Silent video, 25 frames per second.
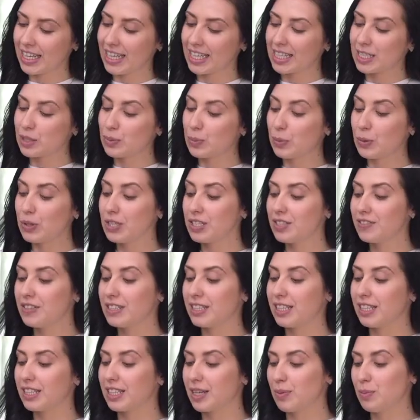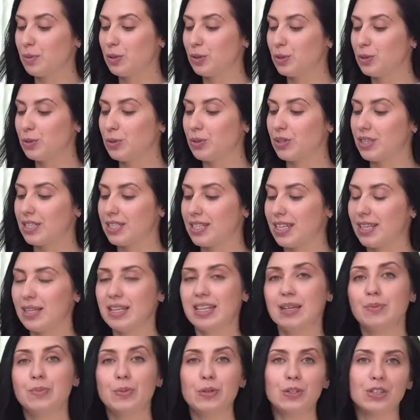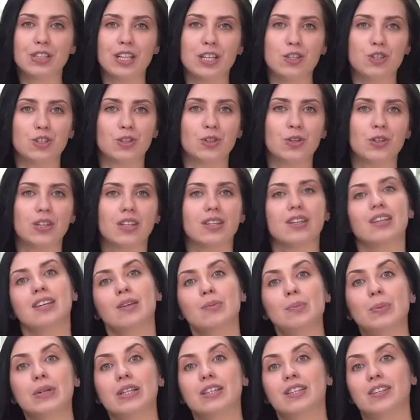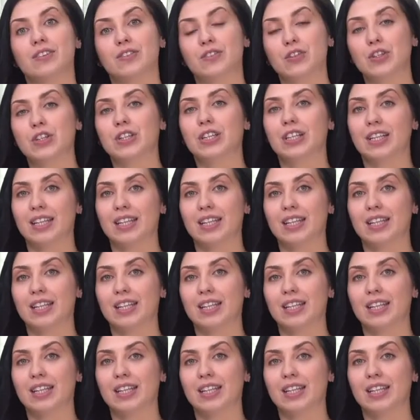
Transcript: Использовать рекомендуется и под ночной, и под дневной